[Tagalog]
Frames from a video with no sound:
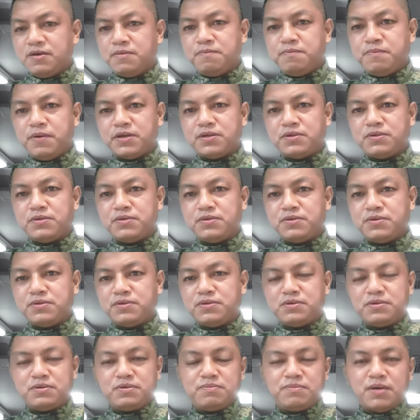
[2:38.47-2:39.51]
Pero
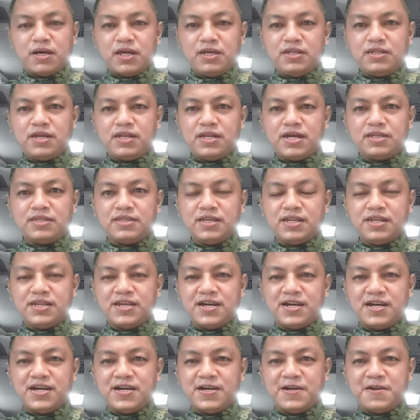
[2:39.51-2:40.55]
makita natin
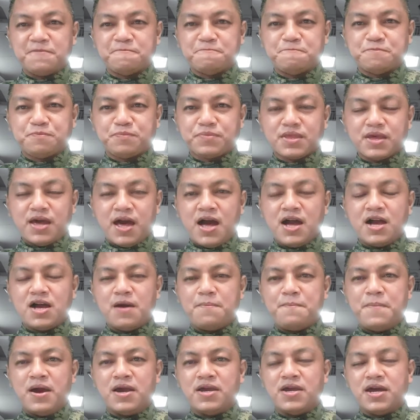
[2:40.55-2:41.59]
na ang
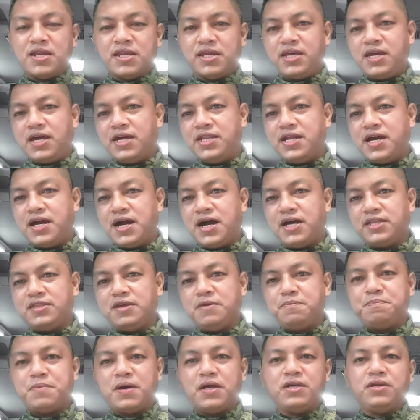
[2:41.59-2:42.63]
kapangyarihan ng
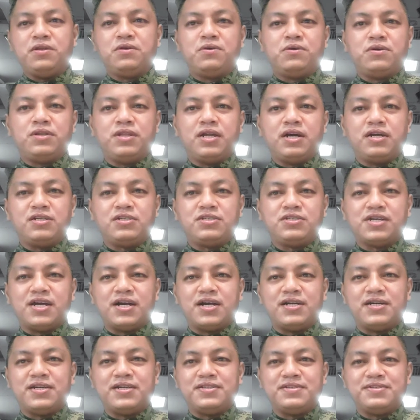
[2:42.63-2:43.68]
ating Panginoon ang
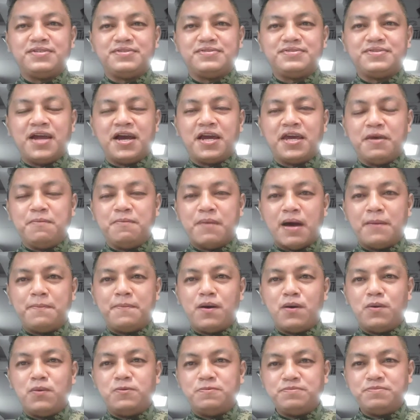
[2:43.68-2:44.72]
siyang
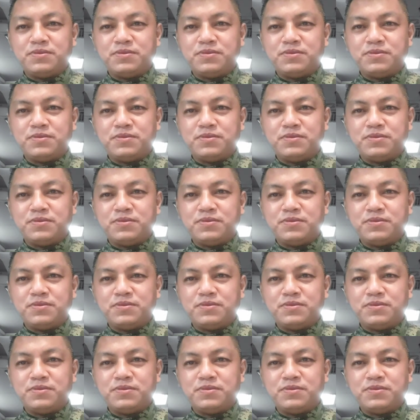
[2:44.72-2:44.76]
nangibabaw.